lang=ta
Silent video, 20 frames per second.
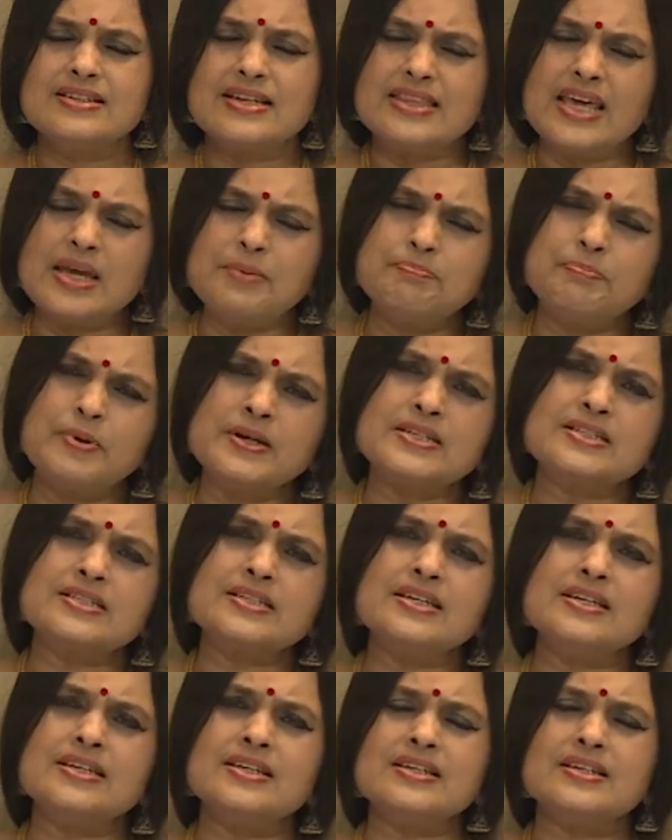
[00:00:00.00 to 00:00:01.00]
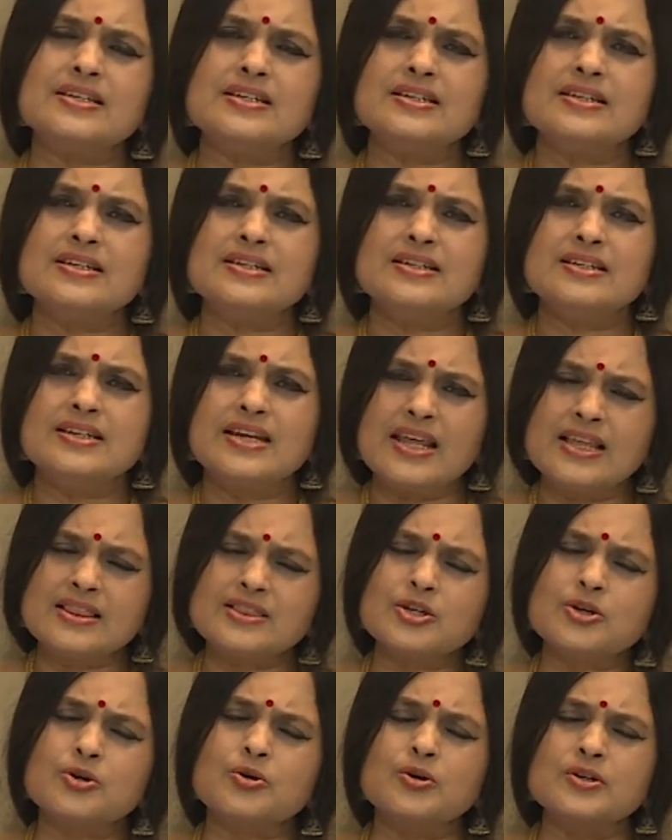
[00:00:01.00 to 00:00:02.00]
எதை பற்றி
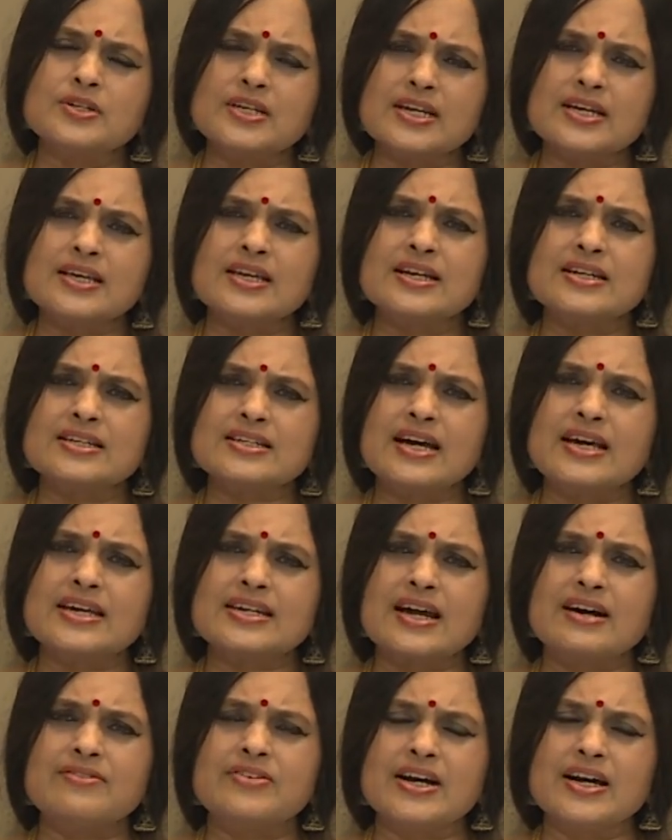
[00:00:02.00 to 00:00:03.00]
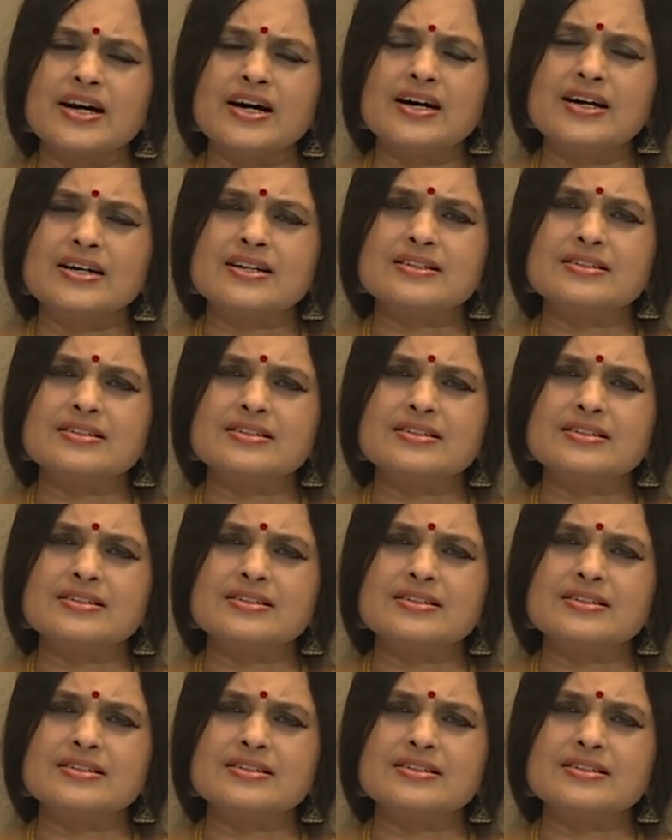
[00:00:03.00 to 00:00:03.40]
நினைத்துக் கொண்டிருக்கின்றாய் ராவணா